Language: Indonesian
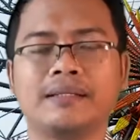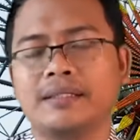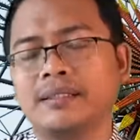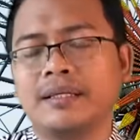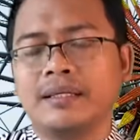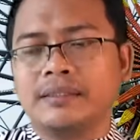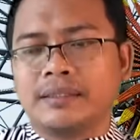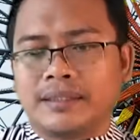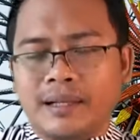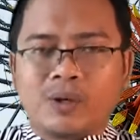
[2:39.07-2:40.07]
Jadi
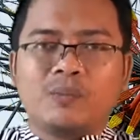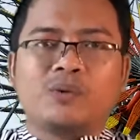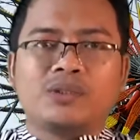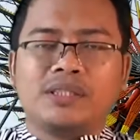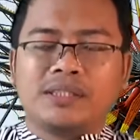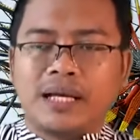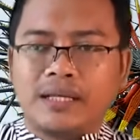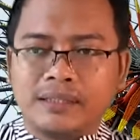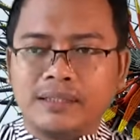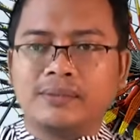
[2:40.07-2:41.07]
secara komposisi
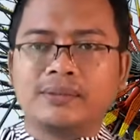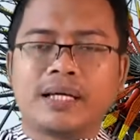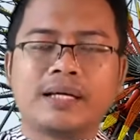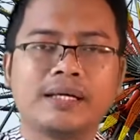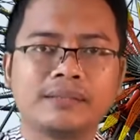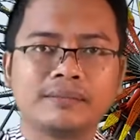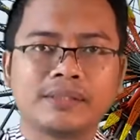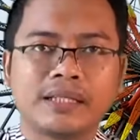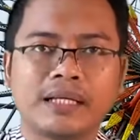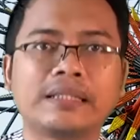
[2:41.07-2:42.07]
caleg itu sangat
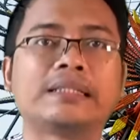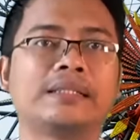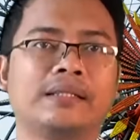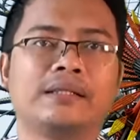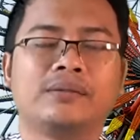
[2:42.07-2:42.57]
sangat kecil